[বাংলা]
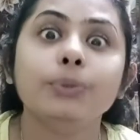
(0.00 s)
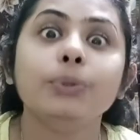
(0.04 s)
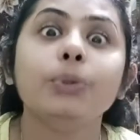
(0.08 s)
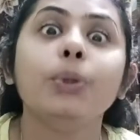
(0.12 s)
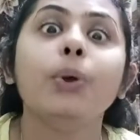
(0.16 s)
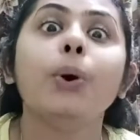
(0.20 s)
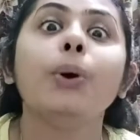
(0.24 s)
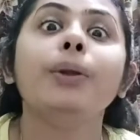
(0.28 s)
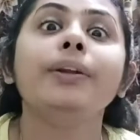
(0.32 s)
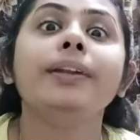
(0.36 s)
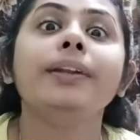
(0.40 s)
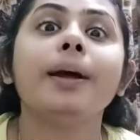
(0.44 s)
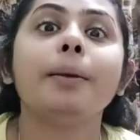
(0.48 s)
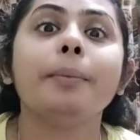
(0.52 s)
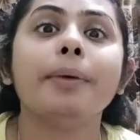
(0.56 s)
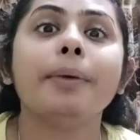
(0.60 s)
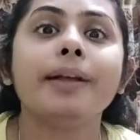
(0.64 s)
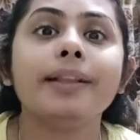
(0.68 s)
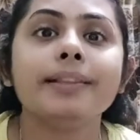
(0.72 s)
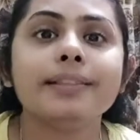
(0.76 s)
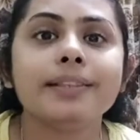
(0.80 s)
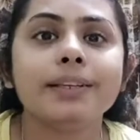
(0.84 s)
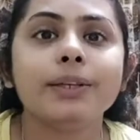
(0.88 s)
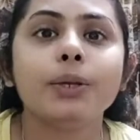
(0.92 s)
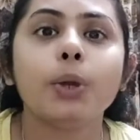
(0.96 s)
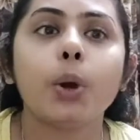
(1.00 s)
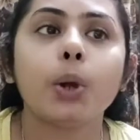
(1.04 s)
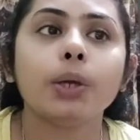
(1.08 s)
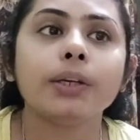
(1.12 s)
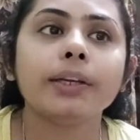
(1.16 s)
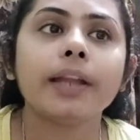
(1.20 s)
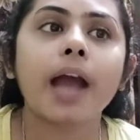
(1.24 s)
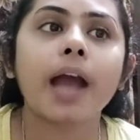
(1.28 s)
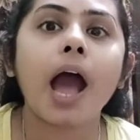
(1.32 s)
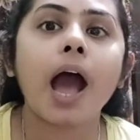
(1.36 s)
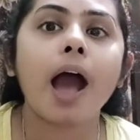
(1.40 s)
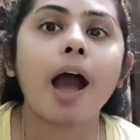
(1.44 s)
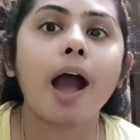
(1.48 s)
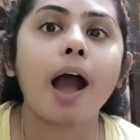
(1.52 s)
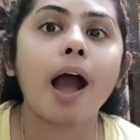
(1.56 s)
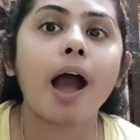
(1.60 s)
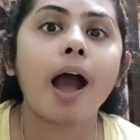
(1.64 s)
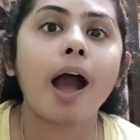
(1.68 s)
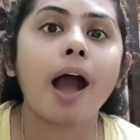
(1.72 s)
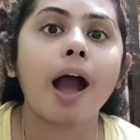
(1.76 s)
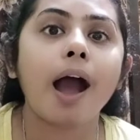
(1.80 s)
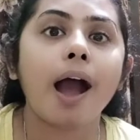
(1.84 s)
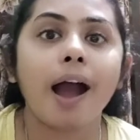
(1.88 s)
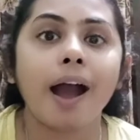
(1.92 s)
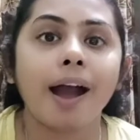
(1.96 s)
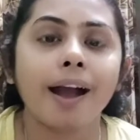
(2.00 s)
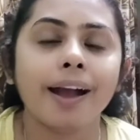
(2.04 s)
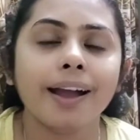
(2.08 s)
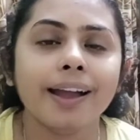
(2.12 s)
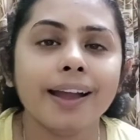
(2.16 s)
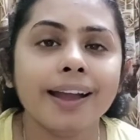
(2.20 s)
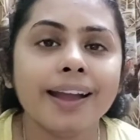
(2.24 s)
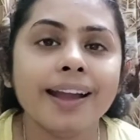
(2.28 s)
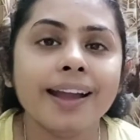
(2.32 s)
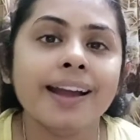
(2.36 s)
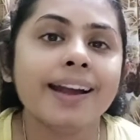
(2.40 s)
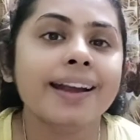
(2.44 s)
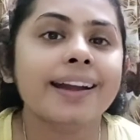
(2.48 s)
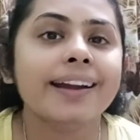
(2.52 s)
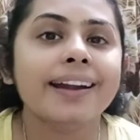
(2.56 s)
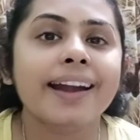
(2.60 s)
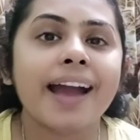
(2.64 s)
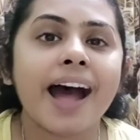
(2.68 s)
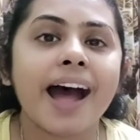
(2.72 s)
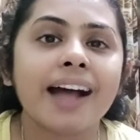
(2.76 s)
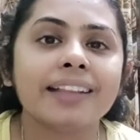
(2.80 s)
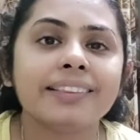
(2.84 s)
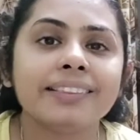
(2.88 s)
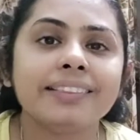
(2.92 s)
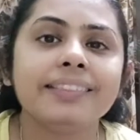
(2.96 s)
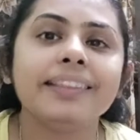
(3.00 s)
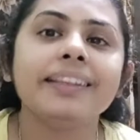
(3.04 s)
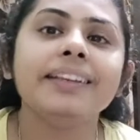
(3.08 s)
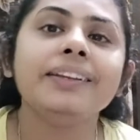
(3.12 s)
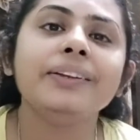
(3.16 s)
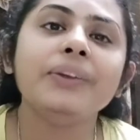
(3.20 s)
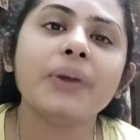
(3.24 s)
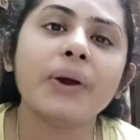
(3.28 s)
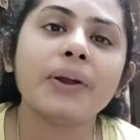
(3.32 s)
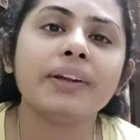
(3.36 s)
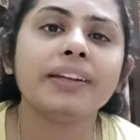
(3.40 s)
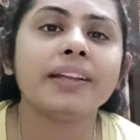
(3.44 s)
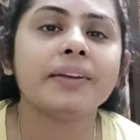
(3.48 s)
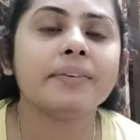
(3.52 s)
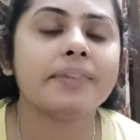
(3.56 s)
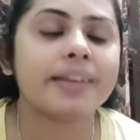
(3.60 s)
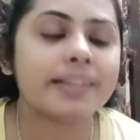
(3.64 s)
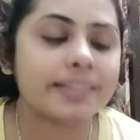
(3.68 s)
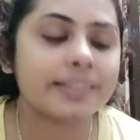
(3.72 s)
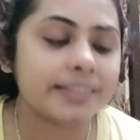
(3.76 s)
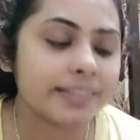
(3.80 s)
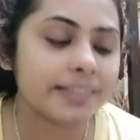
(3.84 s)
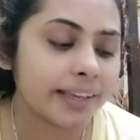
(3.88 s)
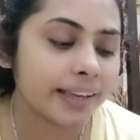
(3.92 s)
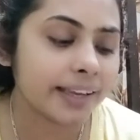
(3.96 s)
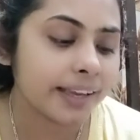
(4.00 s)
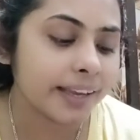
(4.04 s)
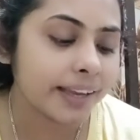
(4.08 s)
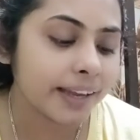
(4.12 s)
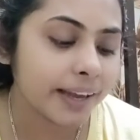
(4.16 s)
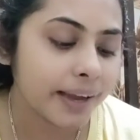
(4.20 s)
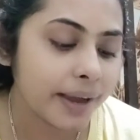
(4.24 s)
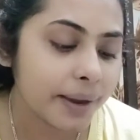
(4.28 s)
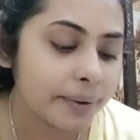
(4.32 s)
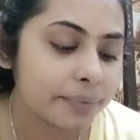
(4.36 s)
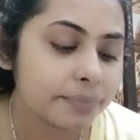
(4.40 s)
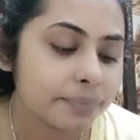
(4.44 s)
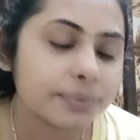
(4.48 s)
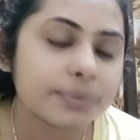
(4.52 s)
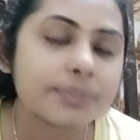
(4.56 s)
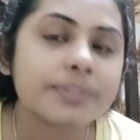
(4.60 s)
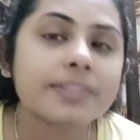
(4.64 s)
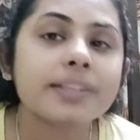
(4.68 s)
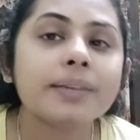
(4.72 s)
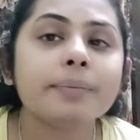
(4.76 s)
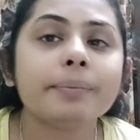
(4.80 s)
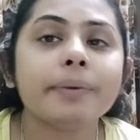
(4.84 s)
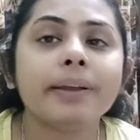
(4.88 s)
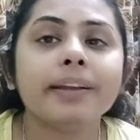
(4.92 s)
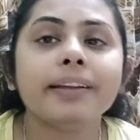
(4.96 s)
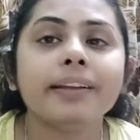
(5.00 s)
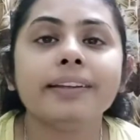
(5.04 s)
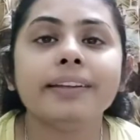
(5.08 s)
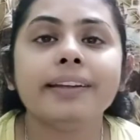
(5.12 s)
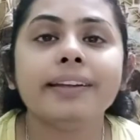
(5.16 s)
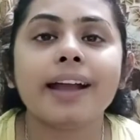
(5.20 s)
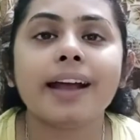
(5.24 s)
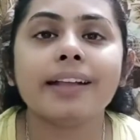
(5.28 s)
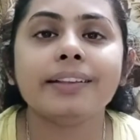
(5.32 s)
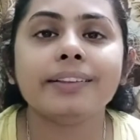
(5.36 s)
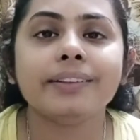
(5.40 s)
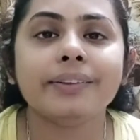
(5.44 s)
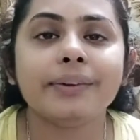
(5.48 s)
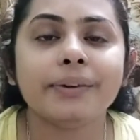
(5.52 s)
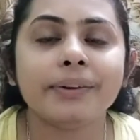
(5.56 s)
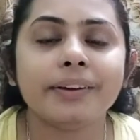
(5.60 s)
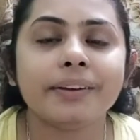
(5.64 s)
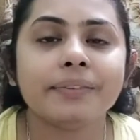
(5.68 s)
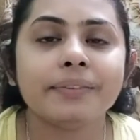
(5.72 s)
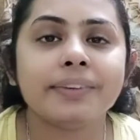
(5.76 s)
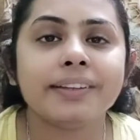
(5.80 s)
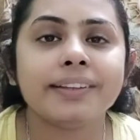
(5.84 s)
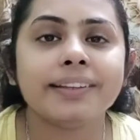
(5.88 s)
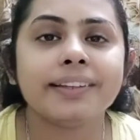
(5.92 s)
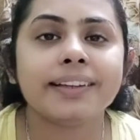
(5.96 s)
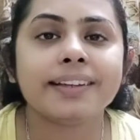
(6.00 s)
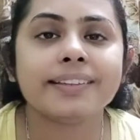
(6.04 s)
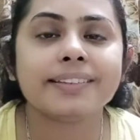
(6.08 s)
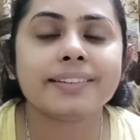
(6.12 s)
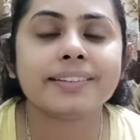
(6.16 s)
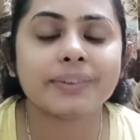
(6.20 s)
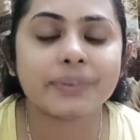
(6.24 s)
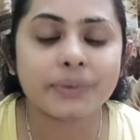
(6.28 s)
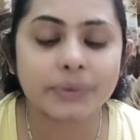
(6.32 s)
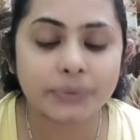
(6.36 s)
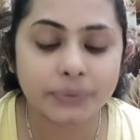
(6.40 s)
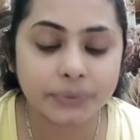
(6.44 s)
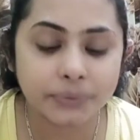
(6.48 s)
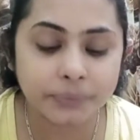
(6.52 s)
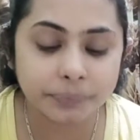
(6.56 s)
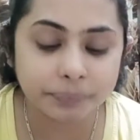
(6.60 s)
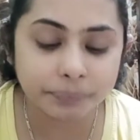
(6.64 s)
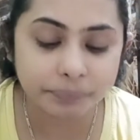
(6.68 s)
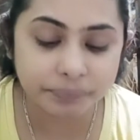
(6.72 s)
নটা বাজে নটা রাত্রি নটা বাজে আমি বুঝতেই পারিনি রাত নটা বেজে গেছে কখন